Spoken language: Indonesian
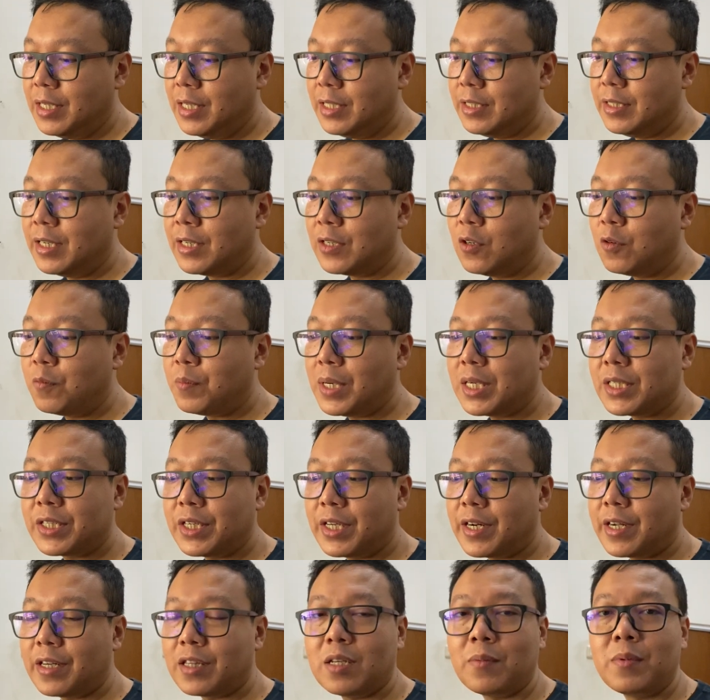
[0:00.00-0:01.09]
Jangan lupa
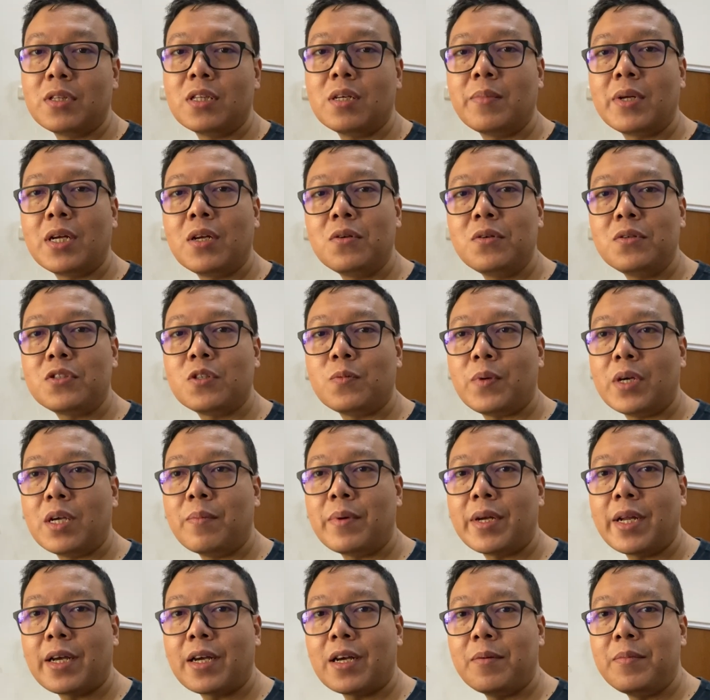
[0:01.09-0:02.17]
share ke teman-teman lo supaya
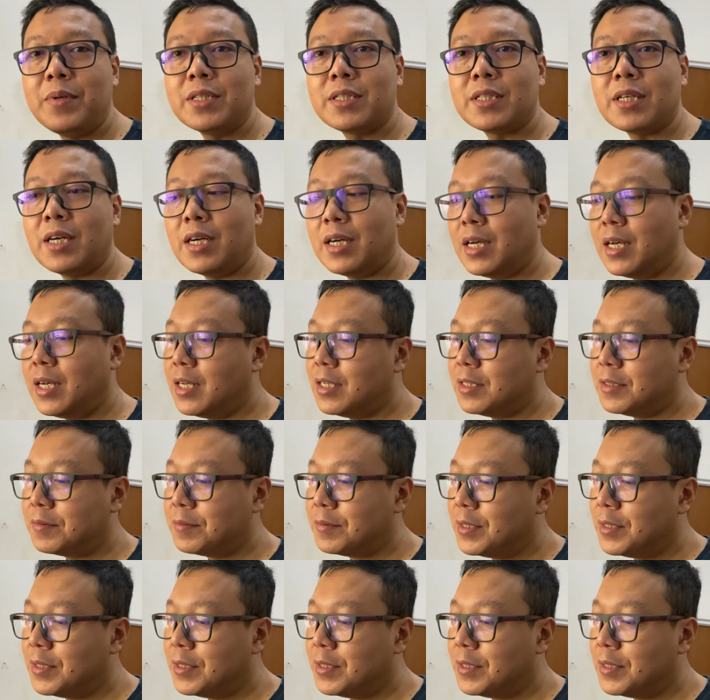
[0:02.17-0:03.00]
mereka bisa